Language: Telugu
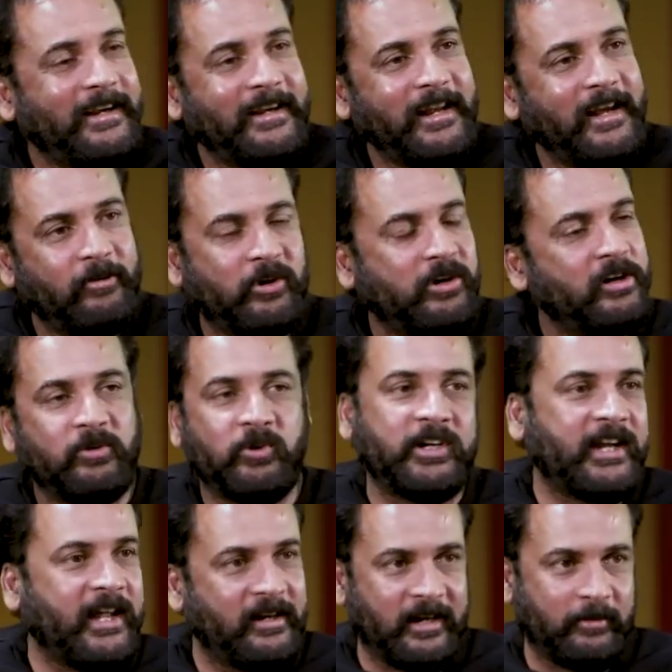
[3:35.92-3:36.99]
ఎట్లా ఒకడిని
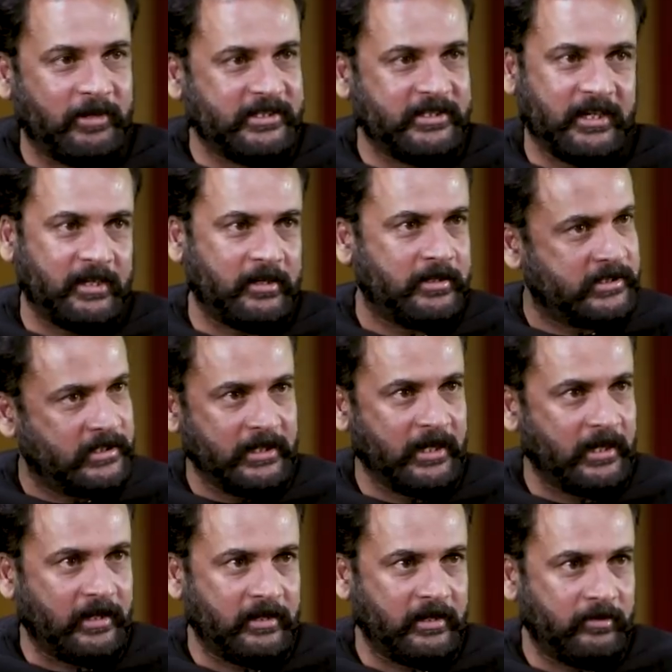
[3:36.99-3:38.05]
కొట్టాను ఆ మధ్య
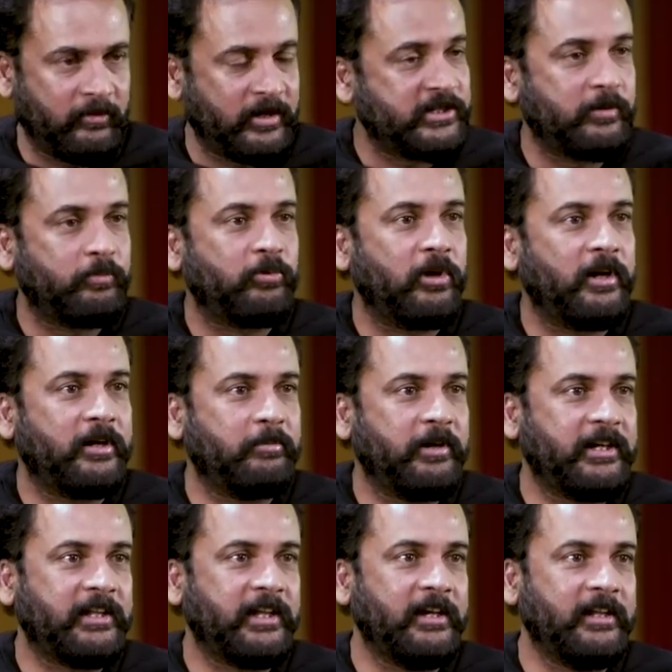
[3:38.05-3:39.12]
నిజంగా వాడు చెప్పుకోలేడు
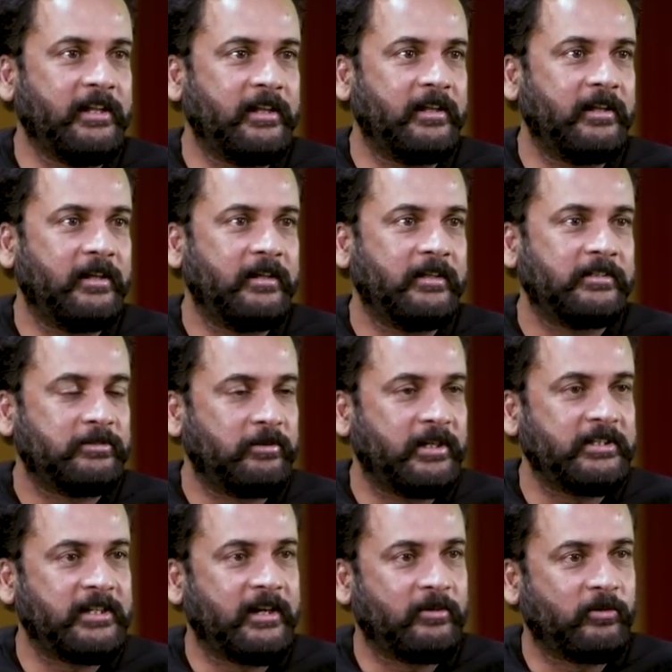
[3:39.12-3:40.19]
బయటికి వెళ్ళి
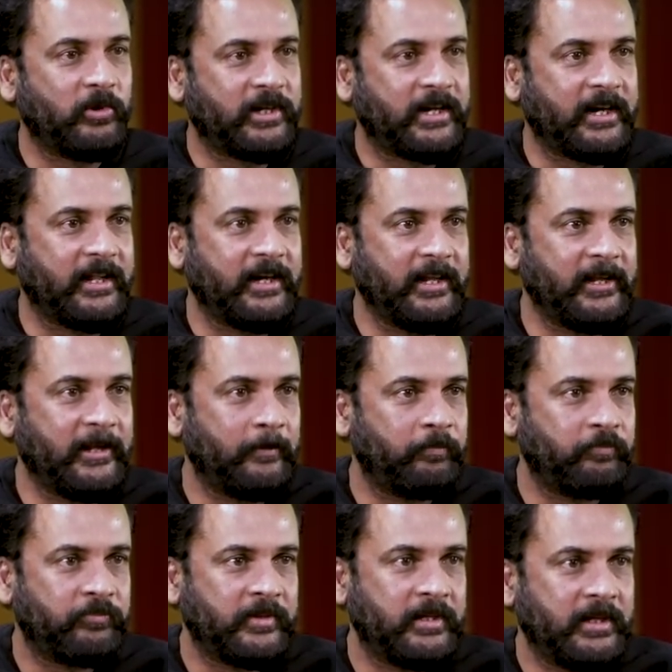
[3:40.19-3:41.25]
శివాజీ నన్ను కొట్టాడని
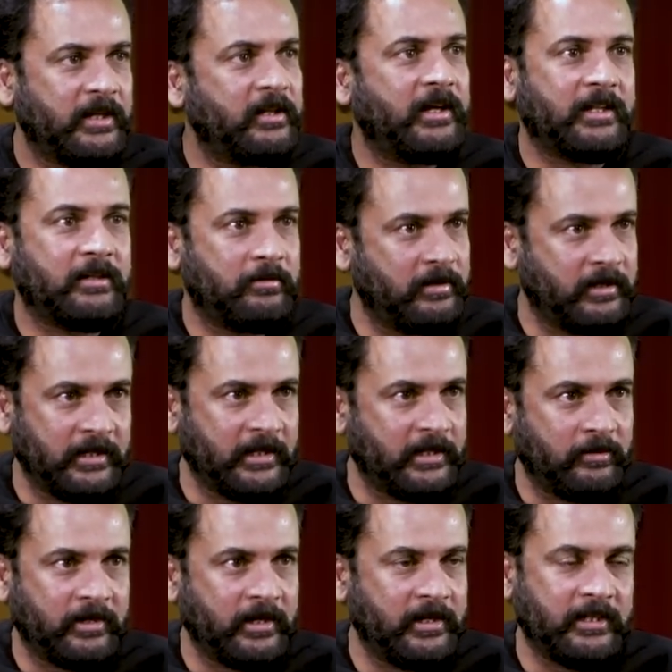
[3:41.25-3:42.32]
ఏదో ఏదో ఏదో
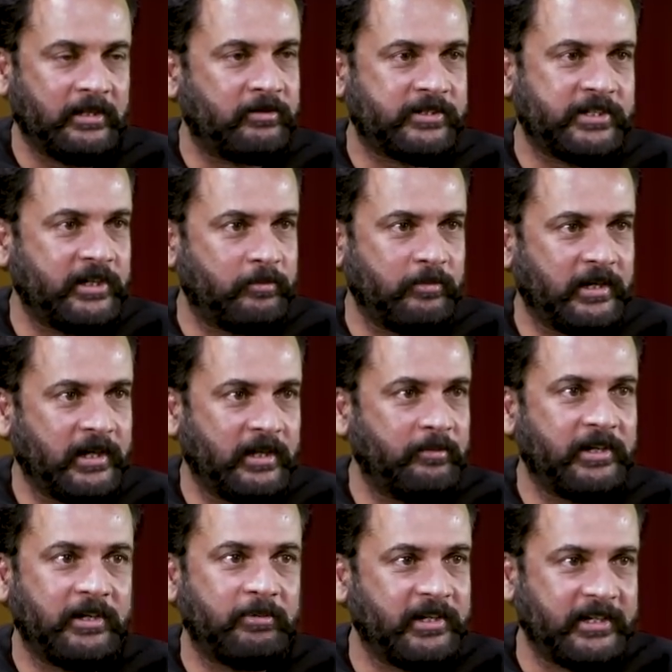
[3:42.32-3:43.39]
ఒక ఏదో స్టేట్మెంట్లో
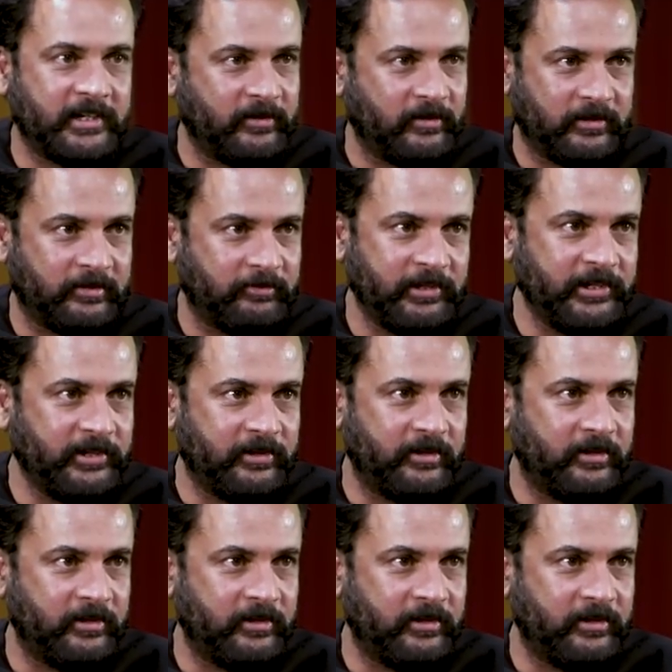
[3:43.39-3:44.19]
పెట్టి పెట్టాడు ఒకటి వీడియో